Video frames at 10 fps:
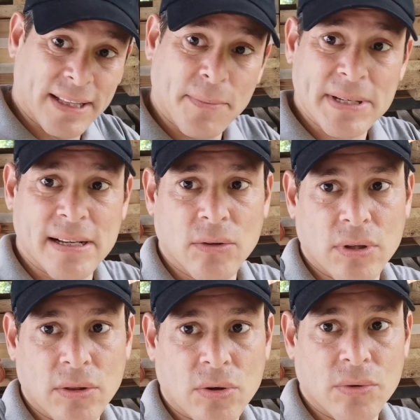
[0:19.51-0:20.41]
que está
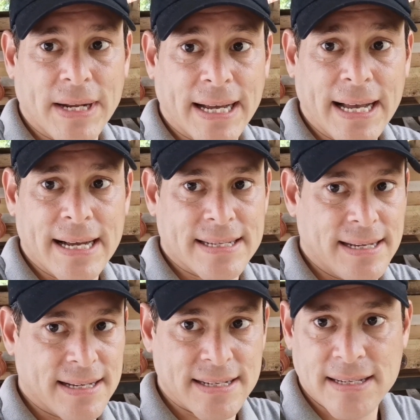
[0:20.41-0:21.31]
pasando dentro de una caja,
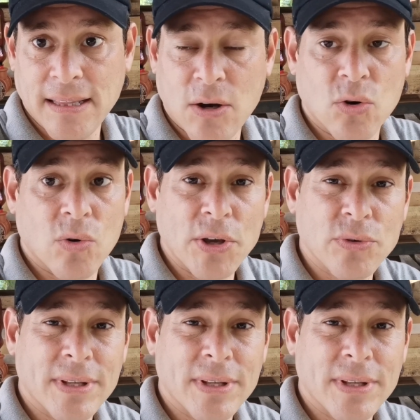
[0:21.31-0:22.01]
si necesitas o no